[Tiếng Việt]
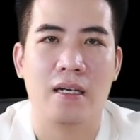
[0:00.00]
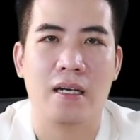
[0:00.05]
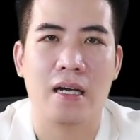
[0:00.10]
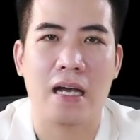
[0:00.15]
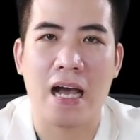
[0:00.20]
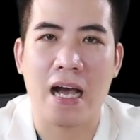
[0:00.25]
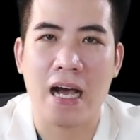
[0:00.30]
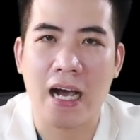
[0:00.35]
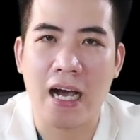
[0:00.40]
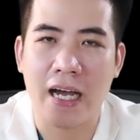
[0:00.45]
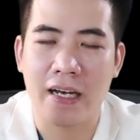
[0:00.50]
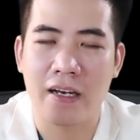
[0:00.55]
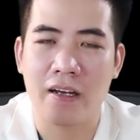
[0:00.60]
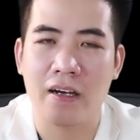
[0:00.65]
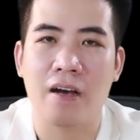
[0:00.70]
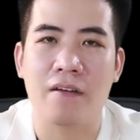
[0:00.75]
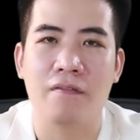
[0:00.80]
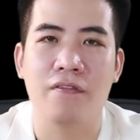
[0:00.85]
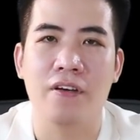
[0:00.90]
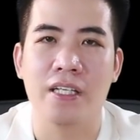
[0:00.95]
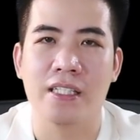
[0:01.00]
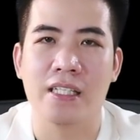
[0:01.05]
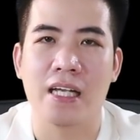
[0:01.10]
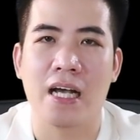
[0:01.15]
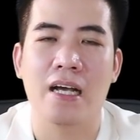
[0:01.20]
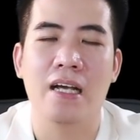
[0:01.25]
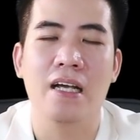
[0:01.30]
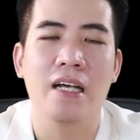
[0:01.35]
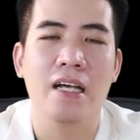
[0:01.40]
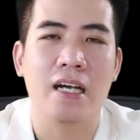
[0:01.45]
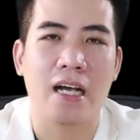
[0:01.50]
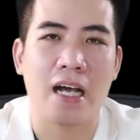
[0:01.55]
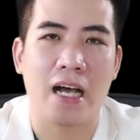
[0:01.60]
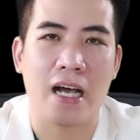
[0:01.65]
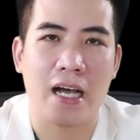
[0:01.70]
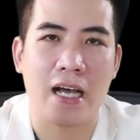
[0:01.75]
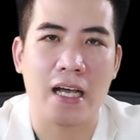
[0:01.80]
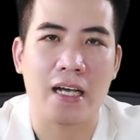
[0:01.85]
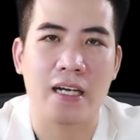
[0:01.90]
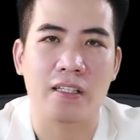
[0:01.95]
càng ngày nó càng phình ra
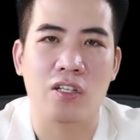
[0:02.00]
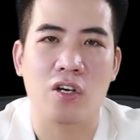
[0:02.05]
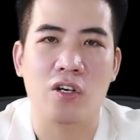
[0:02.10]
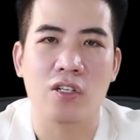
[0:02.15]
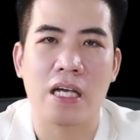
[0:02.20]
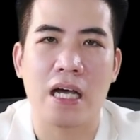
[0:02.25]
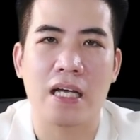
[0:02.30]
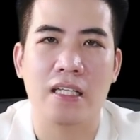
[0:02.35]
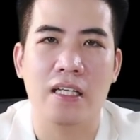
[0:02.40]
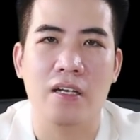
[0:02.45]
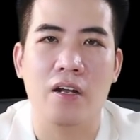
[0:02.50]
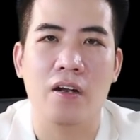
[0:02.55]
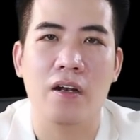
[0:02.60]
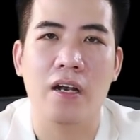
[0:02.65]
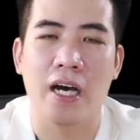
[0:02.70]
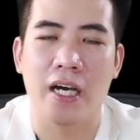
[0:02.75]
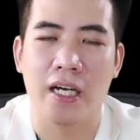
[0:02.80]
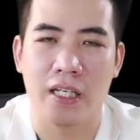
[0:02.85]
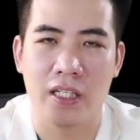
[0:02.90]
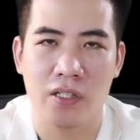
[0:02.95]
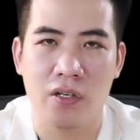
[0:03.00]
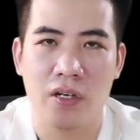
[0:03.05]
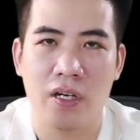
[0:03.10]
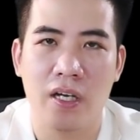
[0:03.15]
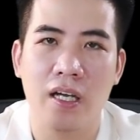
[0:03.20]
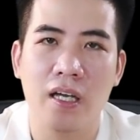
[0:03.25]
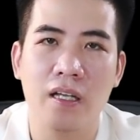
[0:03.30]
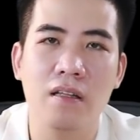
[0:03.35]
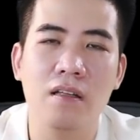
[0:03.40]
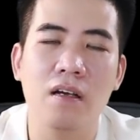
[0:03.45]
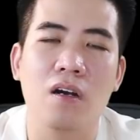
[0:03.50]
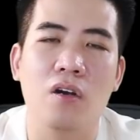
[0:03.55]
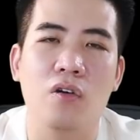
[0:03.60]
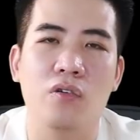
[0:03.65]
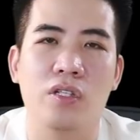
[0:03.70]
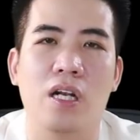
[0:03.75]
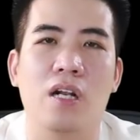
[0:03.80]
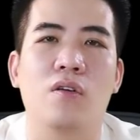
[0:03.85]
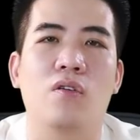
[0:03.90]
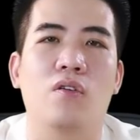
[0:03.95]
càng ngày càng to ra thì nó đẩy cho cái kích thước
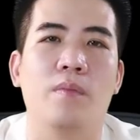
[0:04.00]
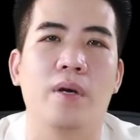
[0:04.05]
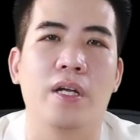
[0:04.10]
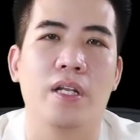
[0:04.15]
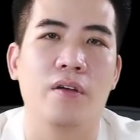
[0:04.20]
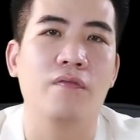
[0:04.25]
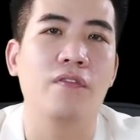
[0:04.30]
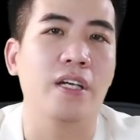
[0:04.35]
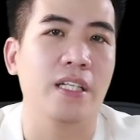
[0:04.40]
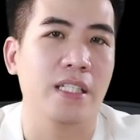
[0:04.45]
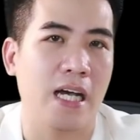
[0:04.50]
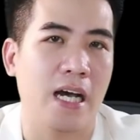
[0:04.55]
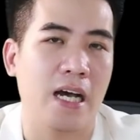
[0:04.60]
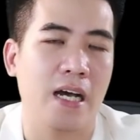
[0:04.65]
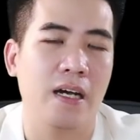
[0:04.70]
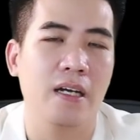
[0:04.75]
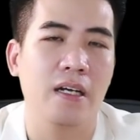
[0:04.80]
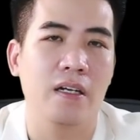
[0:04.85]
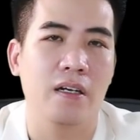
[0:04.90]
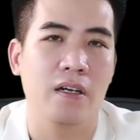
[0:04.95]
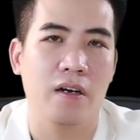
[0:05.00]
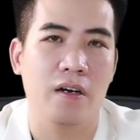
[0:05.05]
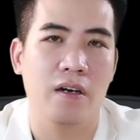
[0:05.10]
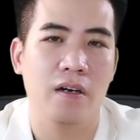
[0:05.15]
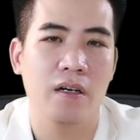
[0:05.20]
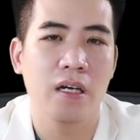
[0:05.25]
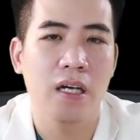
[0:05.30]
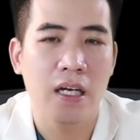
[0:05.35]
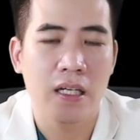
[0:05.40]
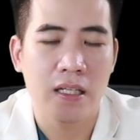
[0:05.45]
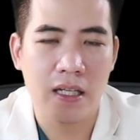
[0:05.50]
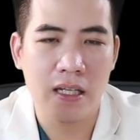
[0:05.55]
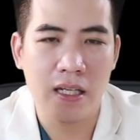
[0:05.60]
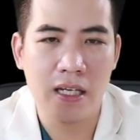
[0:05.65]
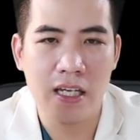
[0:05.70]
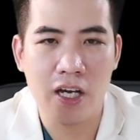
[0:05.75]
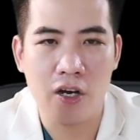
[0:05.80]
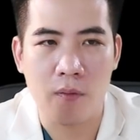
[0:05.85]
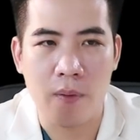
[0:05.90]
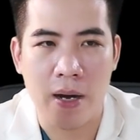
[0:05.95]
lỗ chân lông của mình nó phình ra đó thế
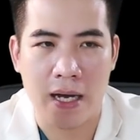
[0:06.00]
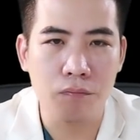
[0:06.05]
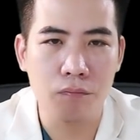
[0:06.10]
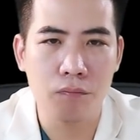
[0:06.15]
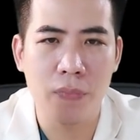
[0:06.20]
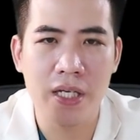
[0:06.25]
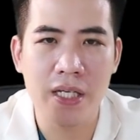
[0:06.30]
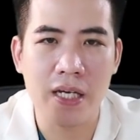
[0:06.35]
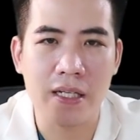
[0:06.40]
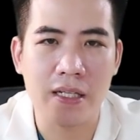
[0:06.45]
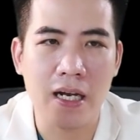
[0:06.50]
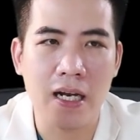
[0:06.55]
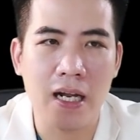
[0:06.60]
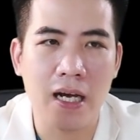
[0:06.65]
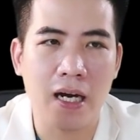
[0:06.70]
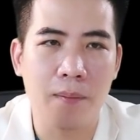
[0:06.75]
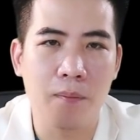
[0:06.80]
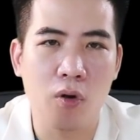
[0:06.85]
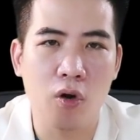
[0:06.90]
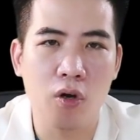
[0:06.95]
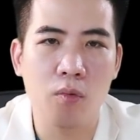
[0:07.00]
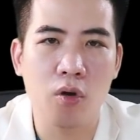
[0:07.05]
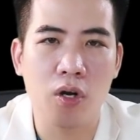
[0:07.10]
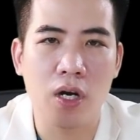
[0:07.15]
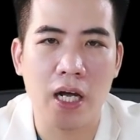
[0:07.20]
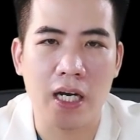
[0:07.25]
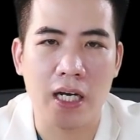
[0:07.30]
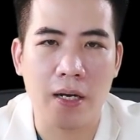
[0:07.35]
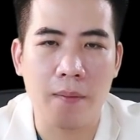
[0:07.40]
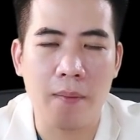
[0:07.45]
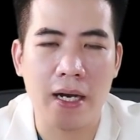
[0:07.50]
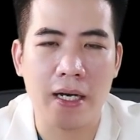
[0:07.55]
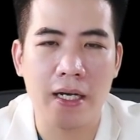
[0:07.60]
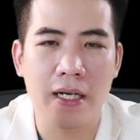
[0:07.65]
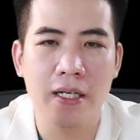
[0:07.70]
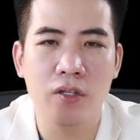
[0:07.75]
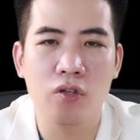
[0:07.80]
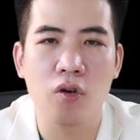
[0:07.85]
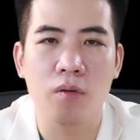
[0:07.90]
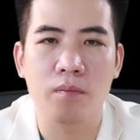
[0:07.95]
thì nhiều bạn mình nhận thấy là mỗi một lần các bạn
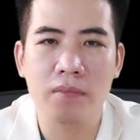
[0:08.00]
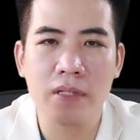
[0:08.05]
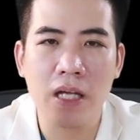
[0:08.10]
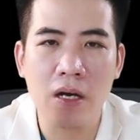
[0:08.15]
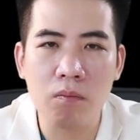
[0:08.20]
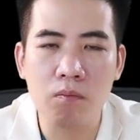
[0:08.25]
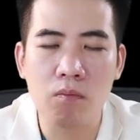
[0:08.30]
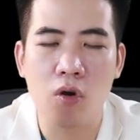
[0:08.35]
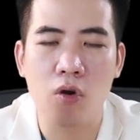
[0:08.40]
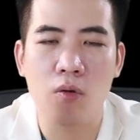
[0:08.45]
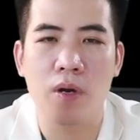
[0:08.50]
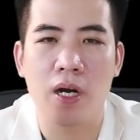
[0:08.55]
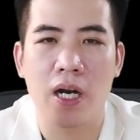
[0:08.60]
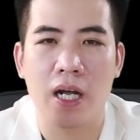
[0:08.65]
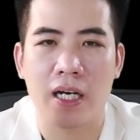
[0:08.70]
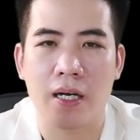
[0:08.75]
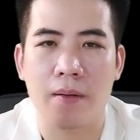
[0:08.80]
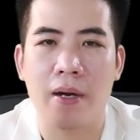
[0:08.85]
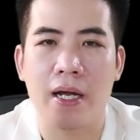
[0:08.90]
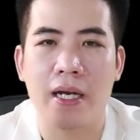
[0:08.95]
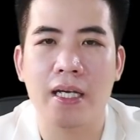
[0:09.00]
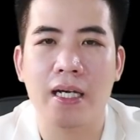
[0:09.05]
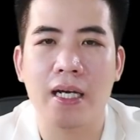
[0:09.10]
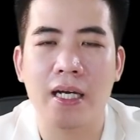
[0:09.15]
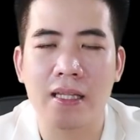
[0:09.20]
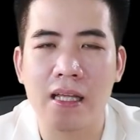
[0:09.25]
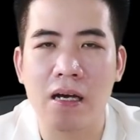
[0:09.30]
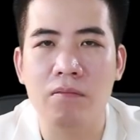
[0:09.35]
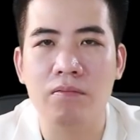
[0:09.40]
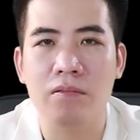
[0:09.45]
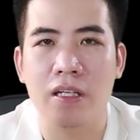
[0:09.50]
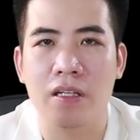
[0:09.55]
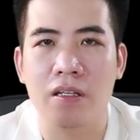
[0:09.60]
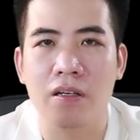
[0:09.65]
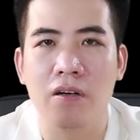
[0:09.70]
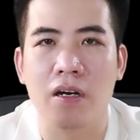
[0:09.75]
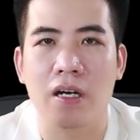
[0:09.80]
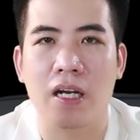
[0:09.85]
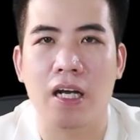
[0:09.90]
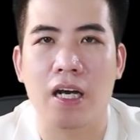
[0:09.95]
đi nhuộm tóc mỗi một lần các bạn đi cắt tóc thì
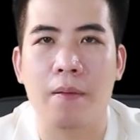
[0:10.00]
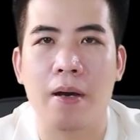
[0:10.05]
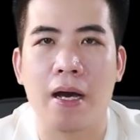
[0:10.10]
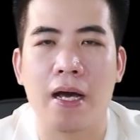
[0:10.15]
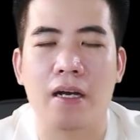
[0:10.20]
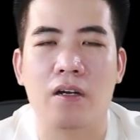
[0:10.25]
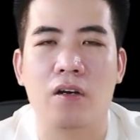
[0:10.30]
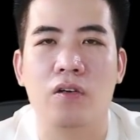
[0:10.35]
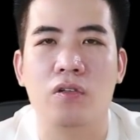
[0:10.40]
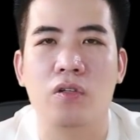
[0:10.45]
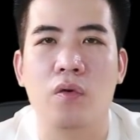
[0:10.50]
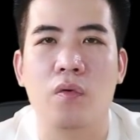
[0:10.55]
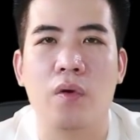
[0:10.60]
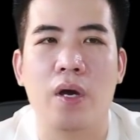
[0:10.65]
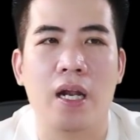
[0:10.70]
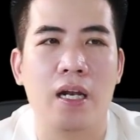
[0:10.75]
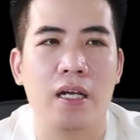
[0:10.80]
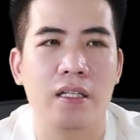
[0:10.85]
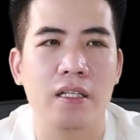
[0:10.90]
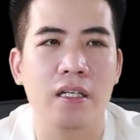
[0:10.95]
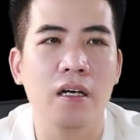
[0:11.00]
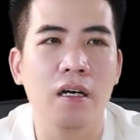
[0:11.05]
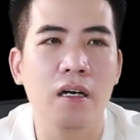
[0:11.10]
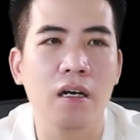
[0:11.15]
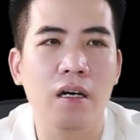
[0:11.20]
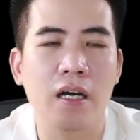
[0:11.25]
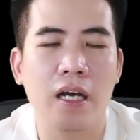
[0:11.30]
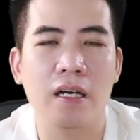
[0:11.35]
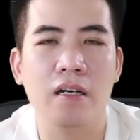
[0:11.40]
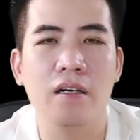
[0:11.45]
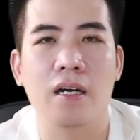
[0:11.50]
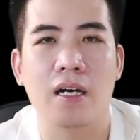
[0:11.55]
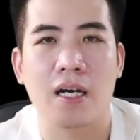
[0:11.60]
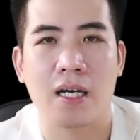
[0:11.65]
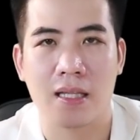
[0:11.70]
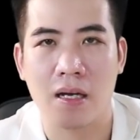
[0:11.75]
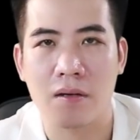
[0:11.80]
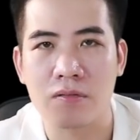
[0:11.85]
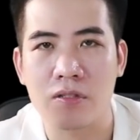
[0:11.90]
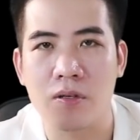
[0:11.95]
thường là các bạn có thói quen là nhờ cái người
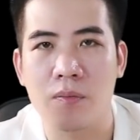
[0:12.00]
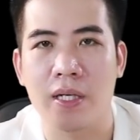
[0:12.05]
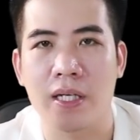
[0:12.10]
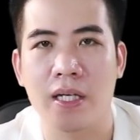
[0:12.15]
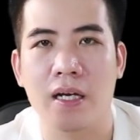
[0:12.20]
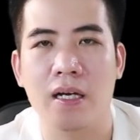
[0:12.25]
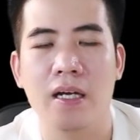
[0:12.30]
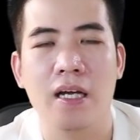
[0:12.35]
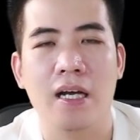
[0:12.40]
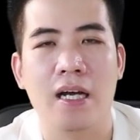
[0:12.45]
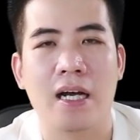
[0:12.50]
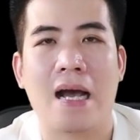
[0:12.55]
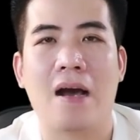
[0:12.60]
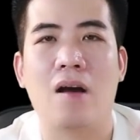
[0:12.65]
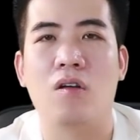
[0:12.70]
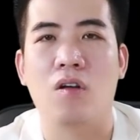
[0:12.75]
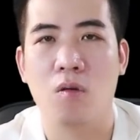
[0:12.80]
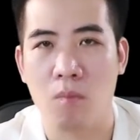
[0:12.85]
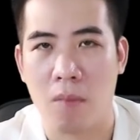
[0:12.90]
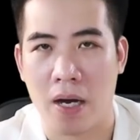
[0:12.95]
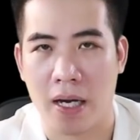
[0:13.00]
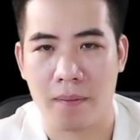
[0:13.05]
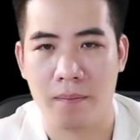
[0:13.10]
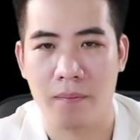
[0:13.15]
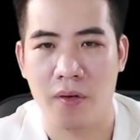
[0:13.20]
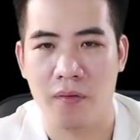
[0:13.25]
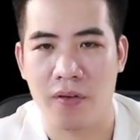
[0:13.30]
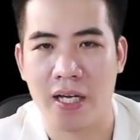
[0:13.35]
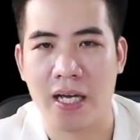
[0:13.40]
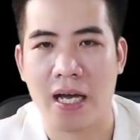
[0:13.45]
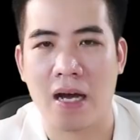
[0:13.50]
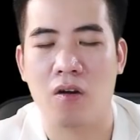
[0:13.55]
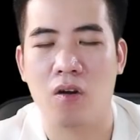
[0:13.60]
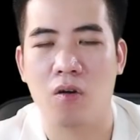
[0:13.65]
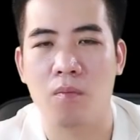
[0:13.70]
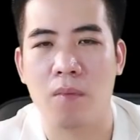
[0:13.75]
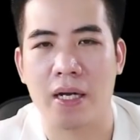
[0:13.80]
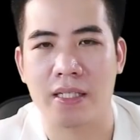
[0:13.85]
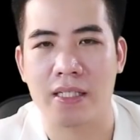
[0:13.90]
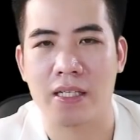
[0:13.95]
cắt tóc cho mình á cạo lông mặt bởi vì cạo
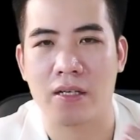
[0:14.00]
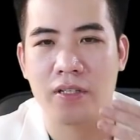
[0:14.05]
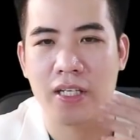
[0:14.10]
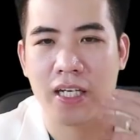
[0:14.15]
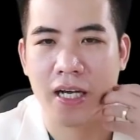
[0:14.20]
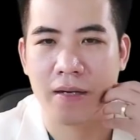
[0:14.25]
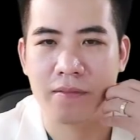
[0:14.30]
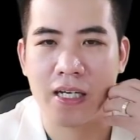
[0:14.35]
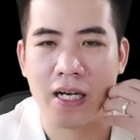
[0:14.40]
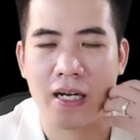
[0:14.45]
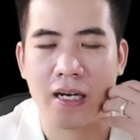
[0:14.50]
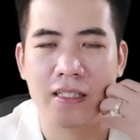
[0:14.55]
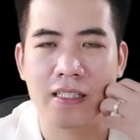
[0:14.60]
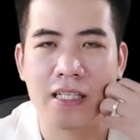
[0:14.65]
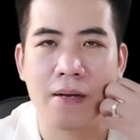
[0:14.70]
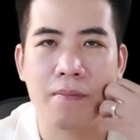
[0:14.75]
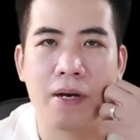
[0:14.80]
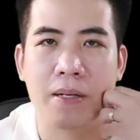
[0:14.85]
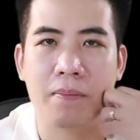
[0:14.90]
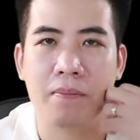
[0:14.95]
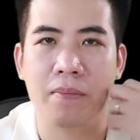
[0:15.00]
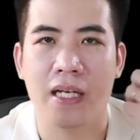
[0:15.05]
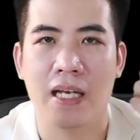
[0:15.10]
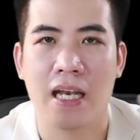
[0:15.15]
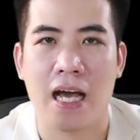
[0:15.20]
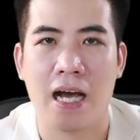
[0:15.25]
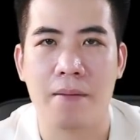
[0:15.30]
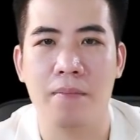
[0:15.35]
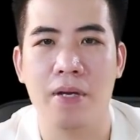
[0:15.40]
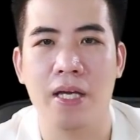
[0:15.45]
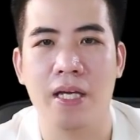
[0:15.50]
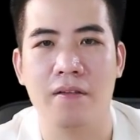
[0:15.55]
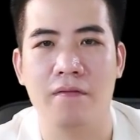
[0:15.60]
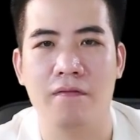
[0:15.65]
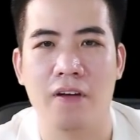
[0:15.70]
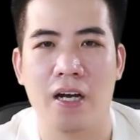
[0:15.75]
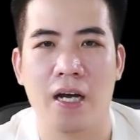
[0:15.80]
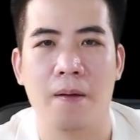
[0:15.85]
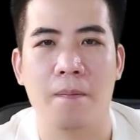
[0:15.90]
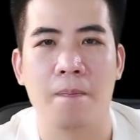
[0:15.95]
lông mặt xong thì cảm giác là da mặt mình láng
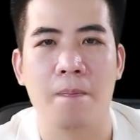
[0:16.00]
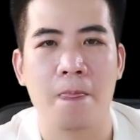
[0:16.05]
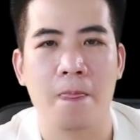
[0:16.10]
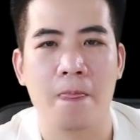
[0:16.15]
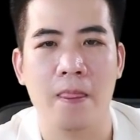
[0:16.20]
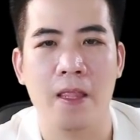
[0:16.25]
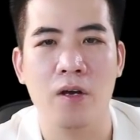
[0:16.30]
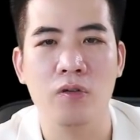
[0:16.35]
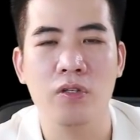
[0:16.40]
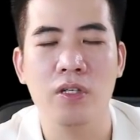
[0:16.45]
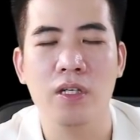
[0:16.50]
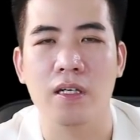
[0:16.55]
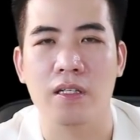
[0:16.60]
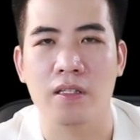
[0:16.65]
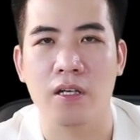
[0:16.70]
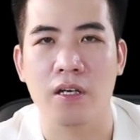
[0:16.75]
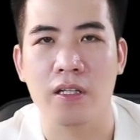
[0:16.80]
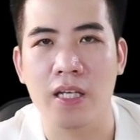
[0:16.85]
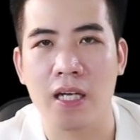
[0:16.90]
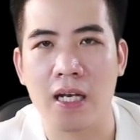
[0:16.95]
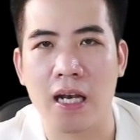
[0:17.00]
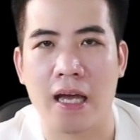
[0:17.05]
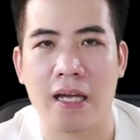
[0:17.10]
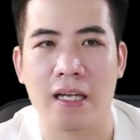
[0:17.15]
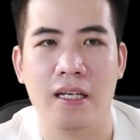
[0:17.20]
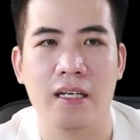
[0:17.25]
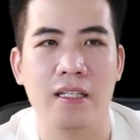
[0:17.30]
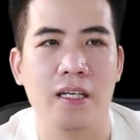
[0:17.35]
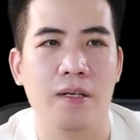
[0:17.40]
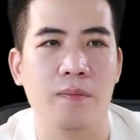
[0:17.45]
mịn và nếu như ở thời tiết lạnh ấy,